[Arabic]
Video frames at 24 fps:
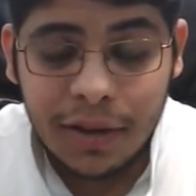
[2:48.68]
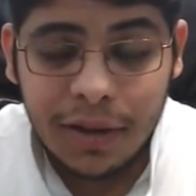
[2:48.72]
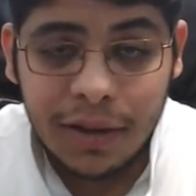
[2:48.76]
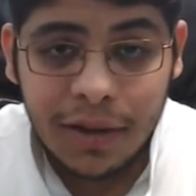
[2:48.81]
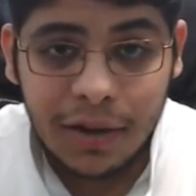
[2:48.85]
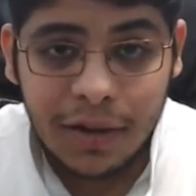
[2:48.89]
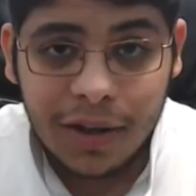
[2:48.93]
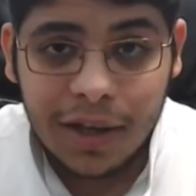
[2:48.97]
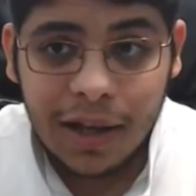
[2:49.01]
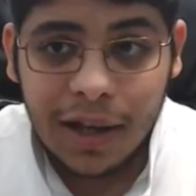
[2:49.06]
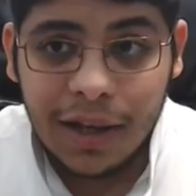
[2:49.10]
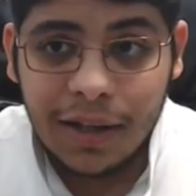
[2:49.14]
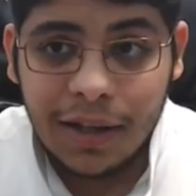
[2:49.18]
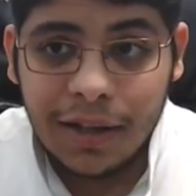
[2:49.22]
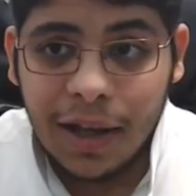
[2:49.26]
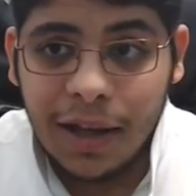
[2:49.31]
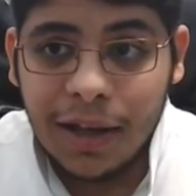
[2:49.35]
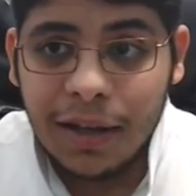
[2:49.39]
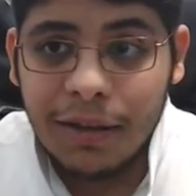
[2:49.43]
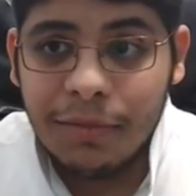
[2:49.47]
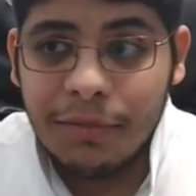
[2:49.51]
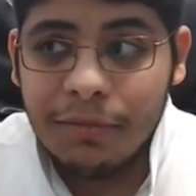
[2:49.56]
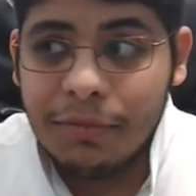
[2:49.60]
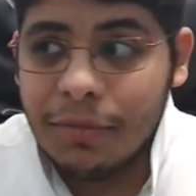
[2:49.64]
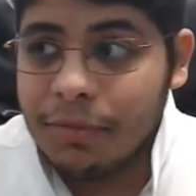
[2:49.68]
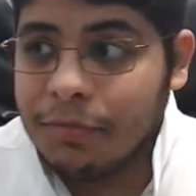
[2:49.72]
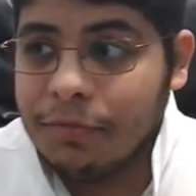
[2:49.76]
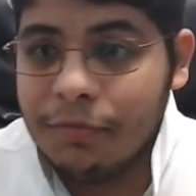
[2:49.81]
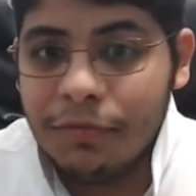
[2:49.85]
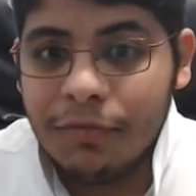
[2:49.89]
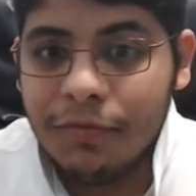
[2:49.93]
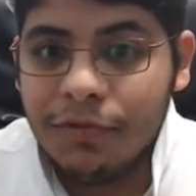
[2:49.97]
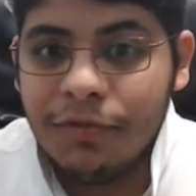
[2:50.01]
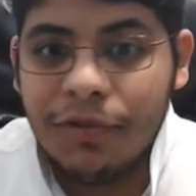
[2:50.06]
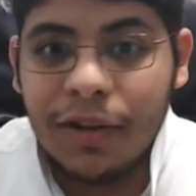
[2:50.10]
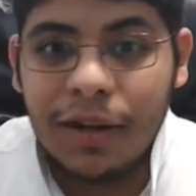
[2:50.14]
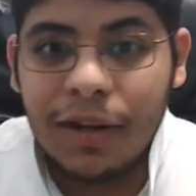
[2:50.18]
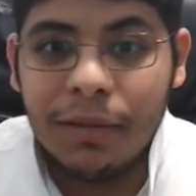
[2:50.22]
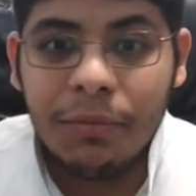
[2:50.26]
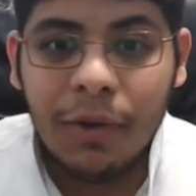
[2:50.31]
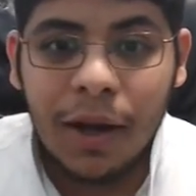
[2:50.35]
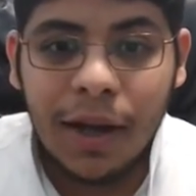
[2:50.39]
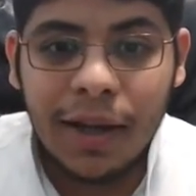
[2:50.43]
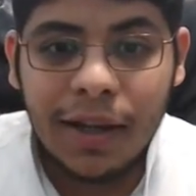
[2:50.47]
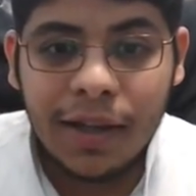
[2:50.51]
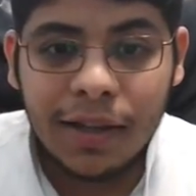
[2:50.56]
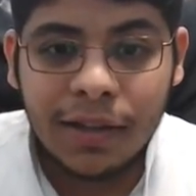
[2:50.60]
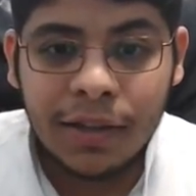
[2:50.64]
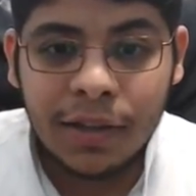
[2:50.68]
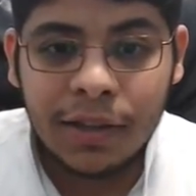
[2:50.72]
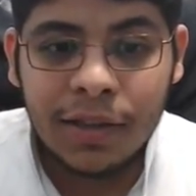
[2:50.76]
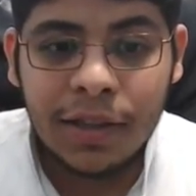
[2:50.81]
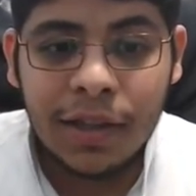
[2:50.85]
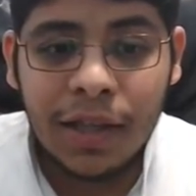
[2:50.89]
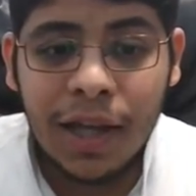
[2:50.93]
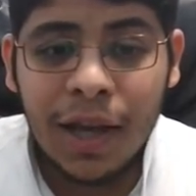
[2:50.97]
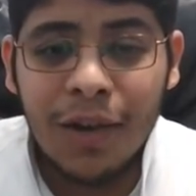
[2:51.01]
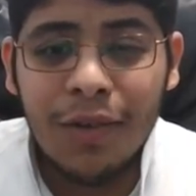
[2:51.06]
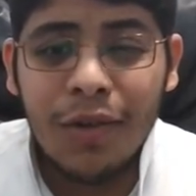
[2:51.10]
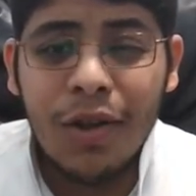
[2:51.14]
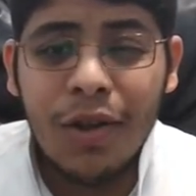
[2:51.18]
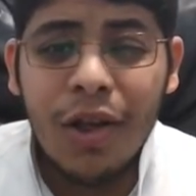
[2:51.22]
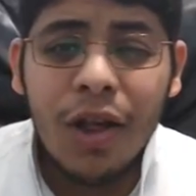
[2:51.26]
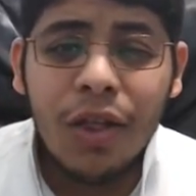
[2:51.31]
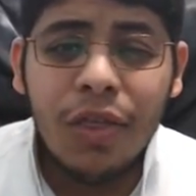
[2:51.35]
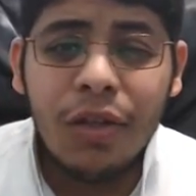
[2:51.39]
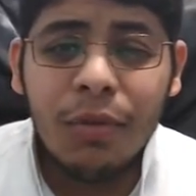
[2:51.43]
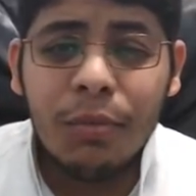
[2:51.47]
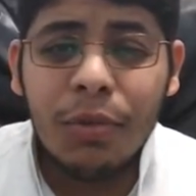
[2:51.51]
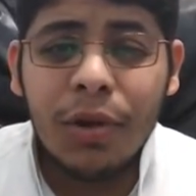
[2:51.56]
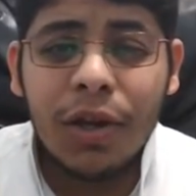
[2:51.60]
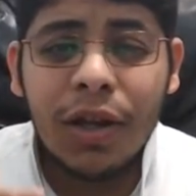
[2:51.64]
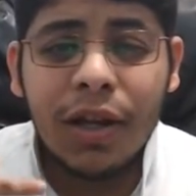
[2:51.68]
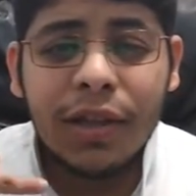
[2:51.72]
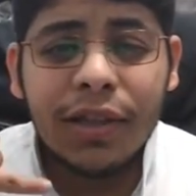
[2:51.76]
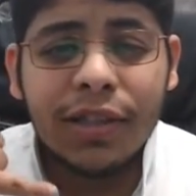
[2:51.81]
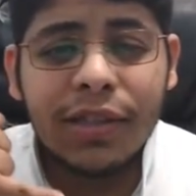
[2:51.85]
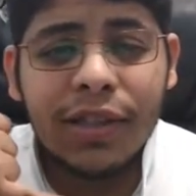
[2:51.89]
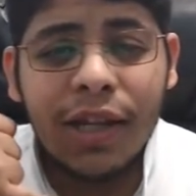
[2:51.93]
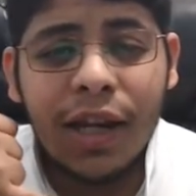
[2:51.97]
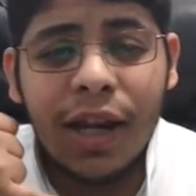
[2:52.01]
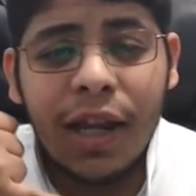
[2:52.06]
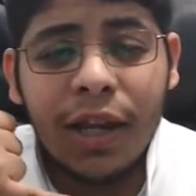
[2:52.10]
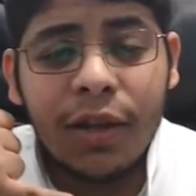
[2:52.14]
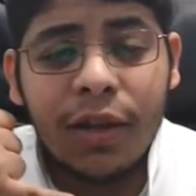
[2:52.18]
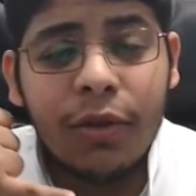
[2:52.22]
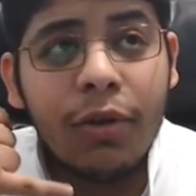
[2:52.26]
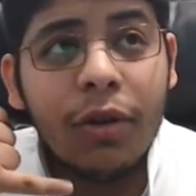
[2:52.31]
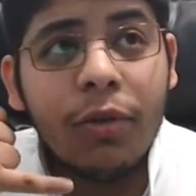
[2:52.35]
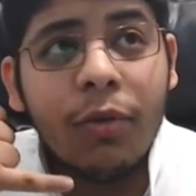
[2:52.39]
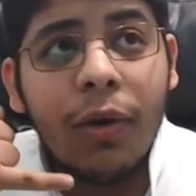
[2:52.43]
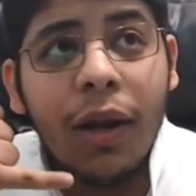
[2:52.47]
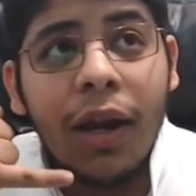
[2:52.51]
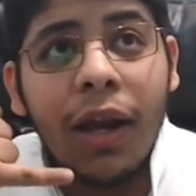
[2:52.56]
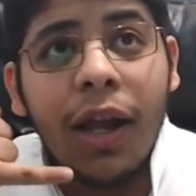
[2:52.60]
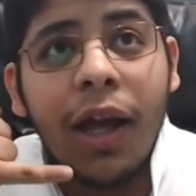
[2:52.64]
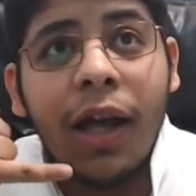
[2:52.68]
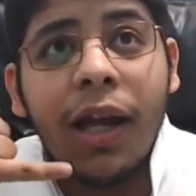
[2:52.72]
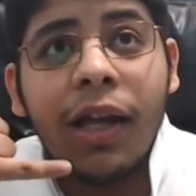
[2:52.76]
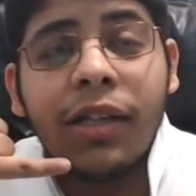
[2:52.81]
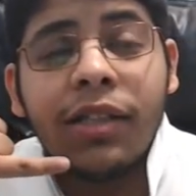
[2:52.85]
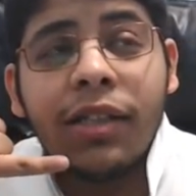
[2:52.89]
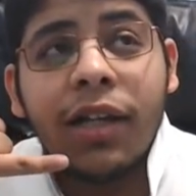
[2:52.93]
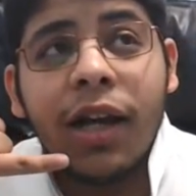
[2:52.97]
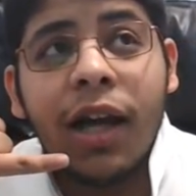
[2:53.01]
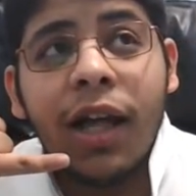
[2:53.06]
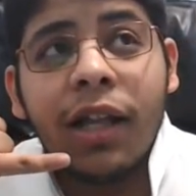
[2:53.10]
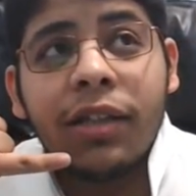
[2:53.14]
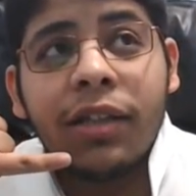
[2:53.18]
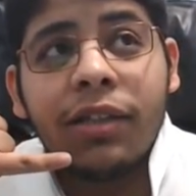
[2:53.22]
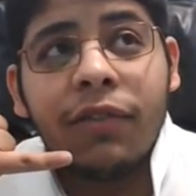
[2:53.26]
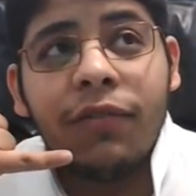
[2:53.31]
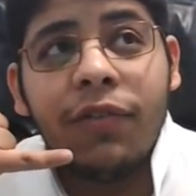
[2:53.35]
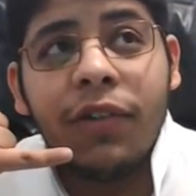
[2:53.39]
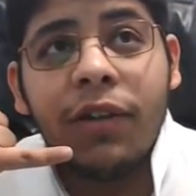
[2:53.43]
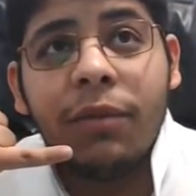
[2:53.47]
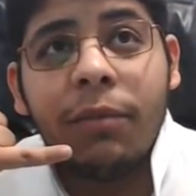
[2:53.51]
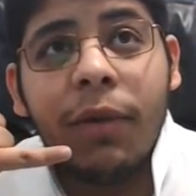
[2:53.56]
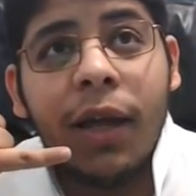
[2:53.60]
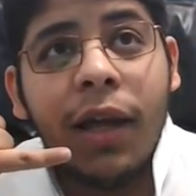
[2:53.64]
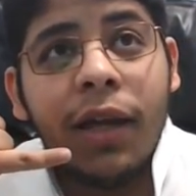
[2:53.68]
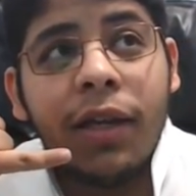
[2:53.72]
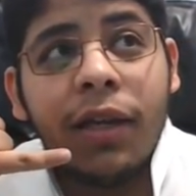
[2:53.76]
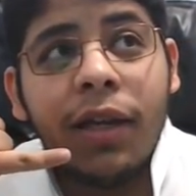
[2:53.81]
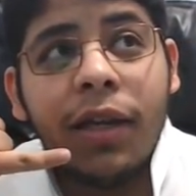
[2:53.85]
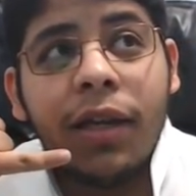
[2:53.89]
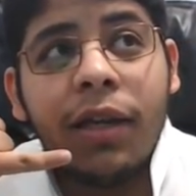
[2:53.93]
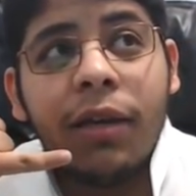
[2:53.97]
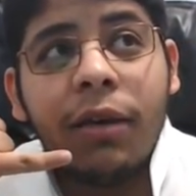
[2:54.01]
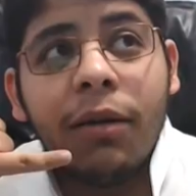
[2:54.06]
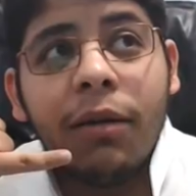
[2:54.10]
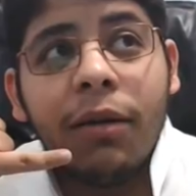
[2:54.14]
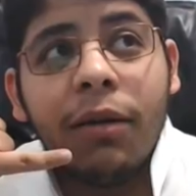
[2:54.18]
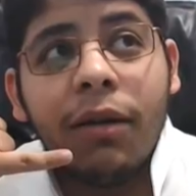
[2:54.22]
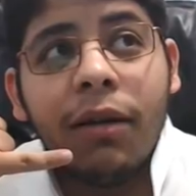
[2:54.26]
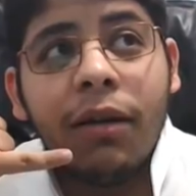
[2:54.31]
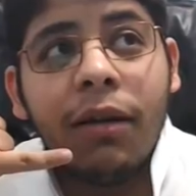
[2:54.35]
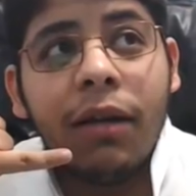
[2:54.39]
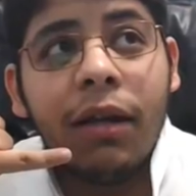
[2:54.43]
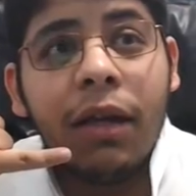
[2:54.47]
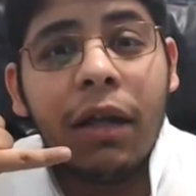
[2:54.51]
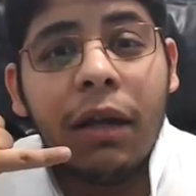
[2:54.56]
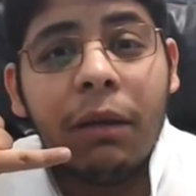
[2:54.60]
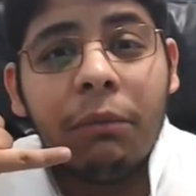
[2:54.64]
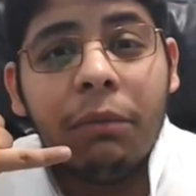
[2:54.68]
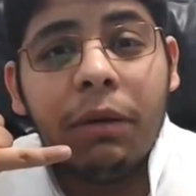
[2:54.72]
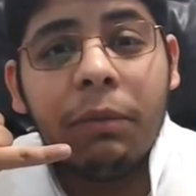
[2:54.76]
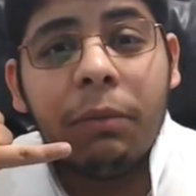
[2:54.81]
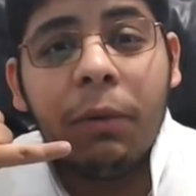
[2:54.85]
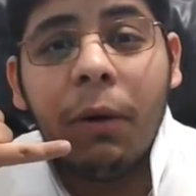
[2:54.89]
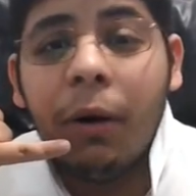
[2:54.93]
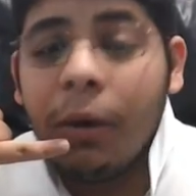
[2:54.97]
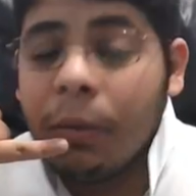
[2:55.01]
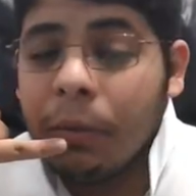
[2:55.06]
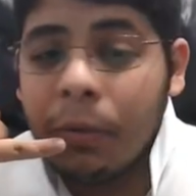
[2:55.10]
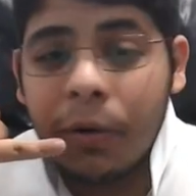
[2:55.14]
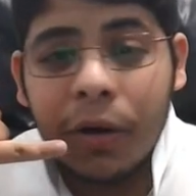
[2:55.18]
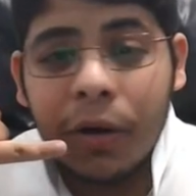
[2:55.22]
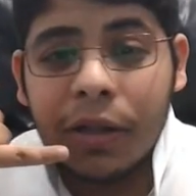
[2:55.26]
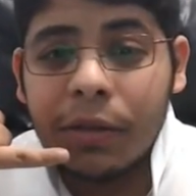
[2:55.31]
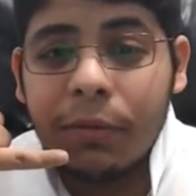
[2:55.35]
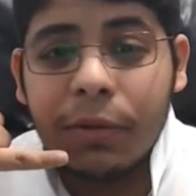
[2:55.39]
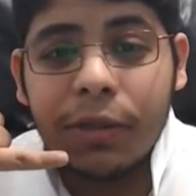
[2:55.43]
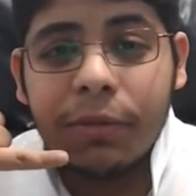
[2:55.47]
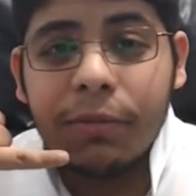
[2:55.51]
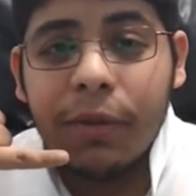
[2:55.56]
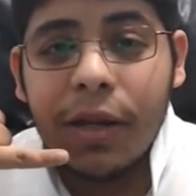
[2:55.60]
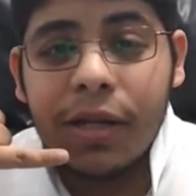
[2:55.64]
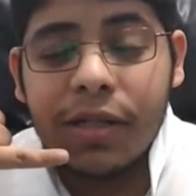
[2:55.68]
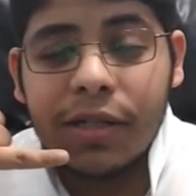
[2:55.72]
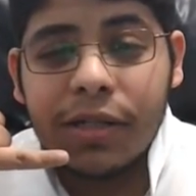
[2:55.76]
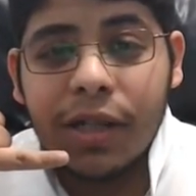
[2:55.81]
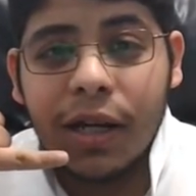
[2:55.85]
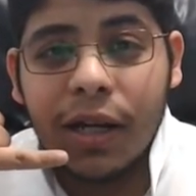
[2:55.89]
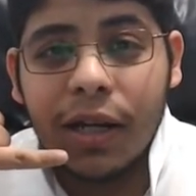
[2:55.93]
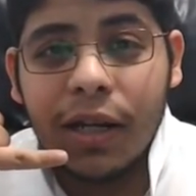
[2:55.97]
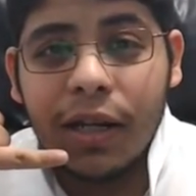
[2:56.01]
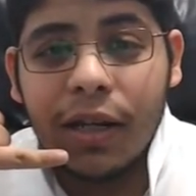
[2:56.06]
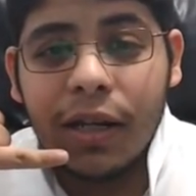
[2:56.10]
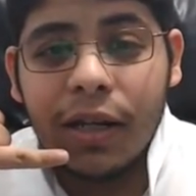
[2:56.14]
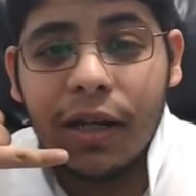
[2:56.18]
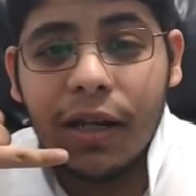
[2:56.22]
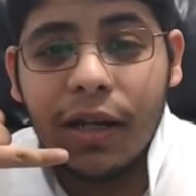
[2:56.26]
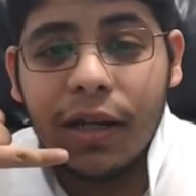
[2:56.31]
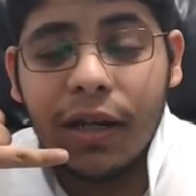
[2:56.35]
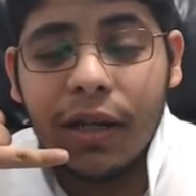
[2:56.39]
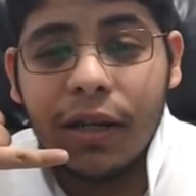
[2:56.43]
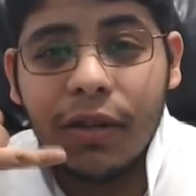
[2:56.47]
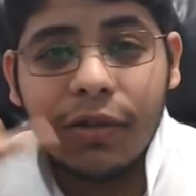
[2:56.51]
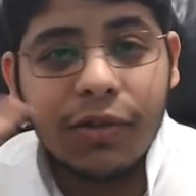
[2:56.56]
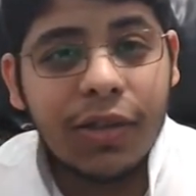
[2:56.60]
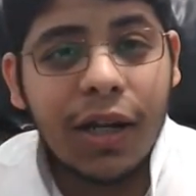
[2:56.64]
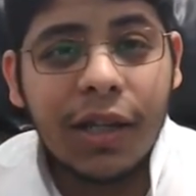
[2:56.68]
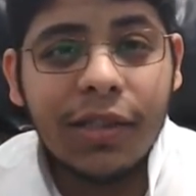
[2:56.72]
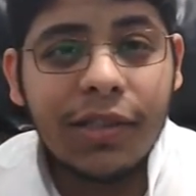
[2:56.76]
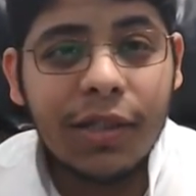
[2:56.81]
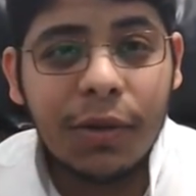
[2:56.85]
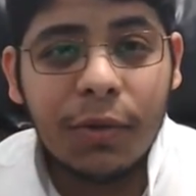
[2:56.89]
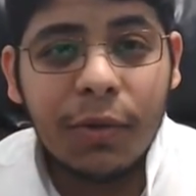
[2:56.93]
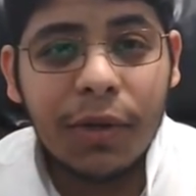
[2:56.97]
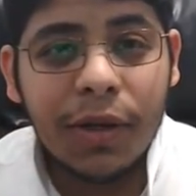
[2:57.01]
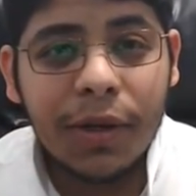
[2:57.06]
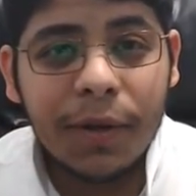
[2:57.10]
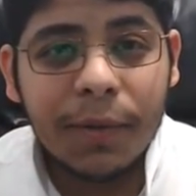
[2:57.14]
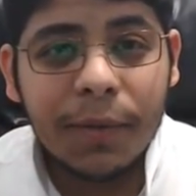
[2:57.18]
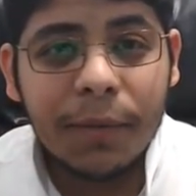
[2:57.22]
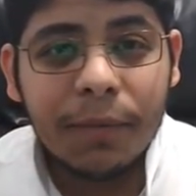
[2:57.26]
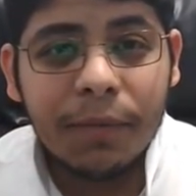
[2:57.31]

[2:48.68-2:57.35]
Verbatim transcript: اوكي يعني فيلم معين تعطيه اياه ثم بكره اتصل عليك يقول لك والله شغلت الفيلم حقك آه، بالباوربوينت بس ما اشتغل ايش راح تسوي؟